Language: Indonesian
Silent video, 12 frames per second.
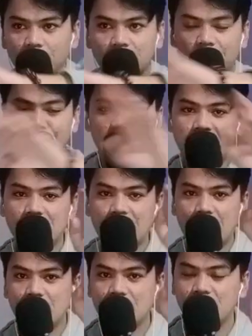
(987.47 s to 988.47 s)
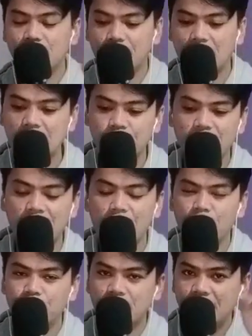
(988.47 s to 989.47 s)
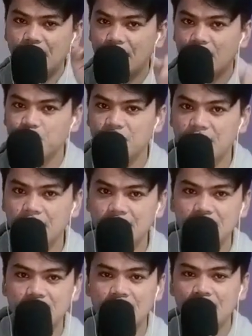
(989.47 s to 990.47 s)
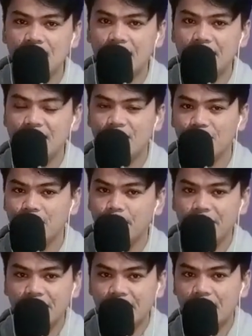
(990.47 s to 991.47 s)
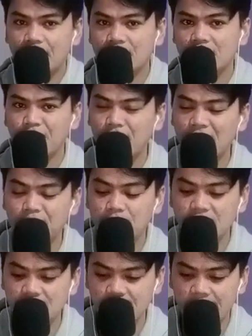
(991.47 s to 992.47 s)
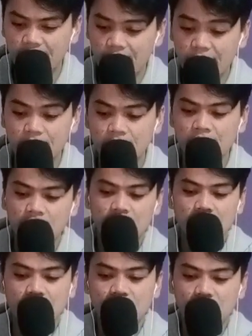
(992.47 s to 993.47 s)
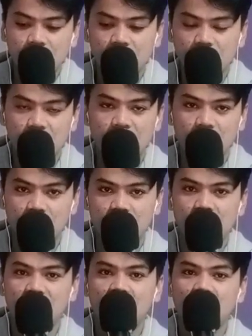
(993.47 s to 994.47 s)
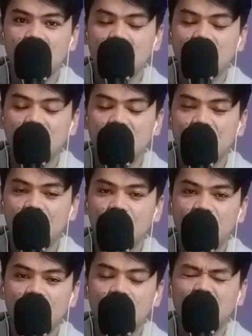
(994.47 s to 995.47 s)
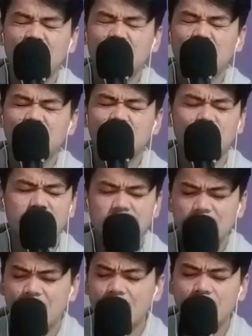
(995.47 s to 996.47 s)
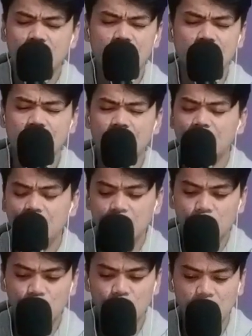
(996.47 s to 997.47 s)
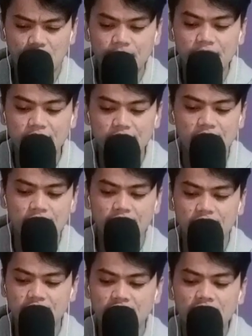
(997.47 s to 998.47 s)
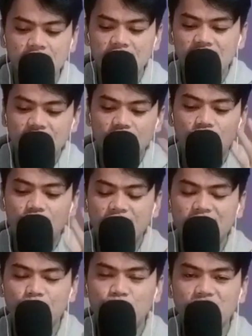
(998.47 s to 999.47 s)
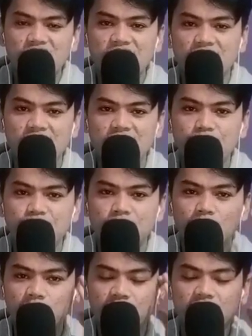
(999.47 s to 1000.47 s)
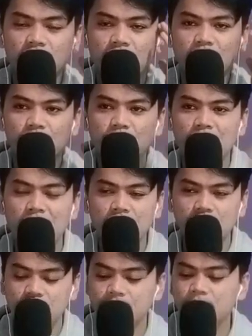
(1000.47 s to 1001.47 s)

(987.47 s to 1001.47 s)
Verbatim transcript: tempat tekan di depan mana kamu pergi hak tekan ada otomatis akan terbang pergi sana lah ini yang kita ini yang sangat sangat luar biasa guys orang yang buat ini kan dia punya pemikiran memang